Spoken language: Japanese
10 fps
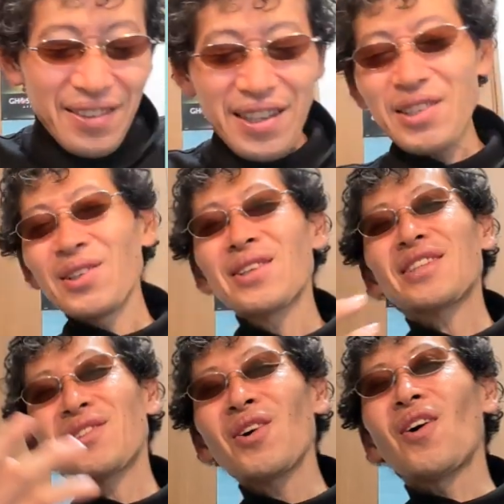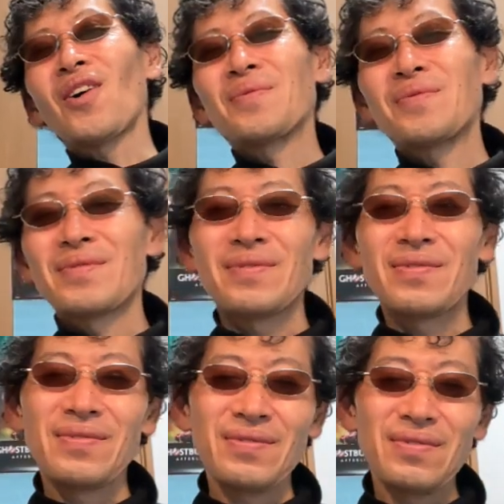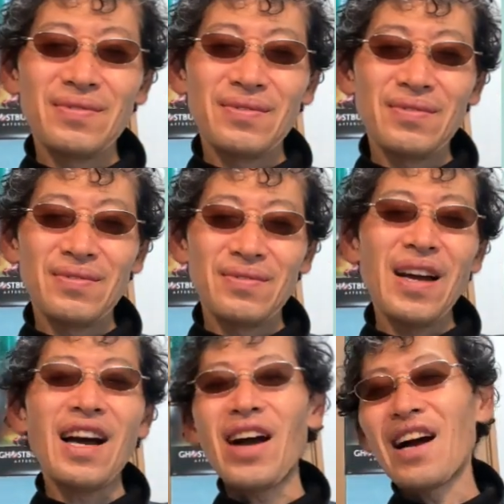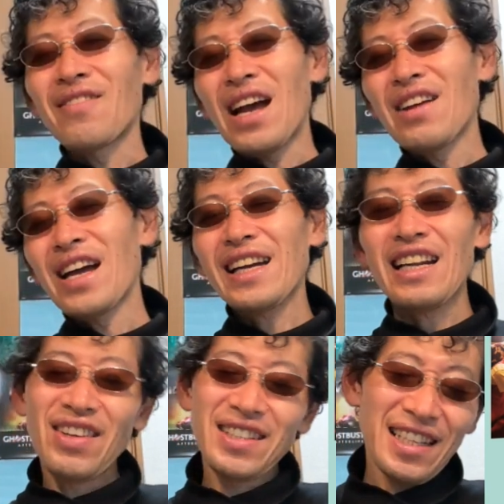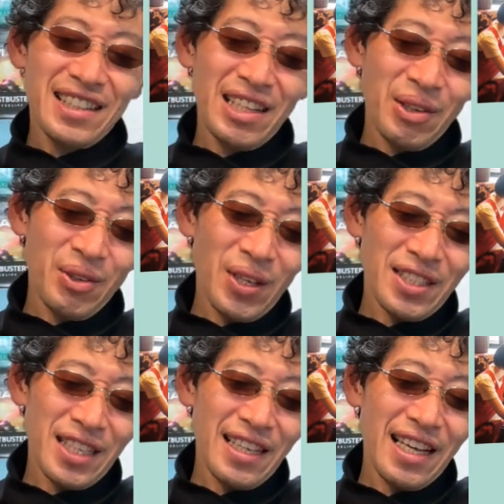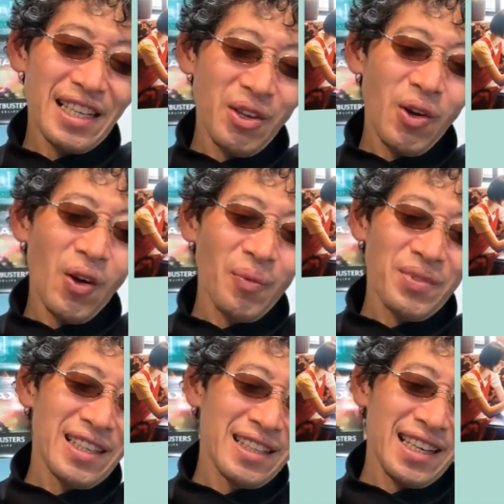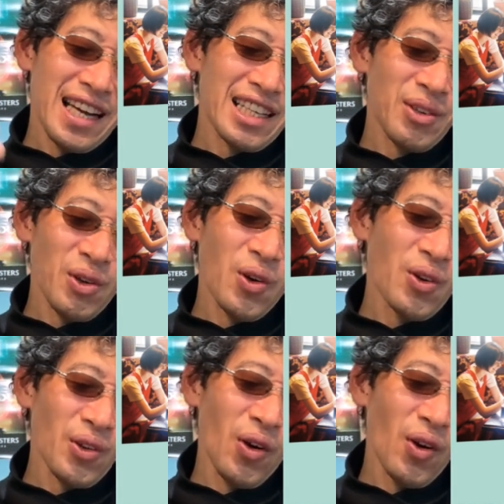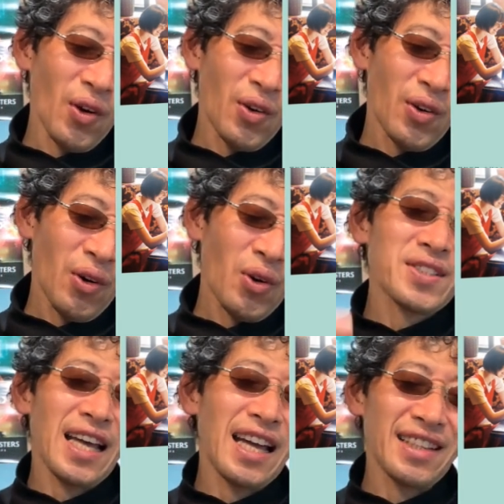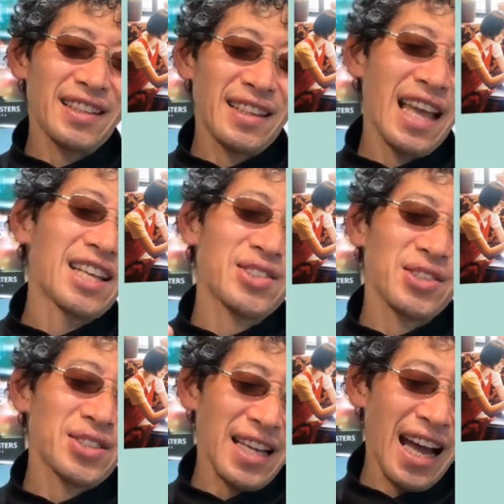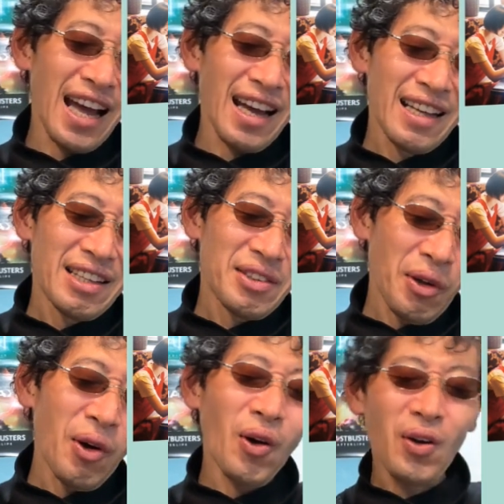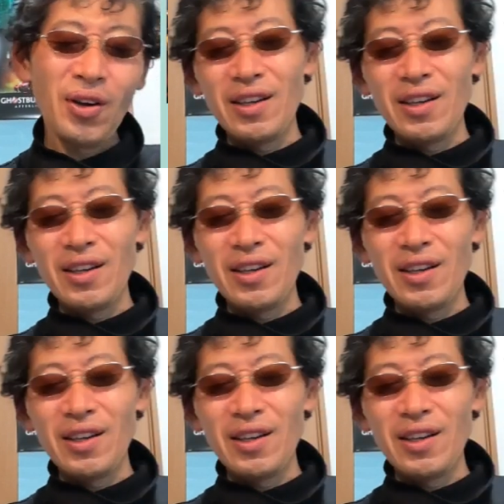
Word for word: で、その後、まあまあ、前々から面識あったのかどうか知らないけど、稲垣吾郎の奥さん、編集者の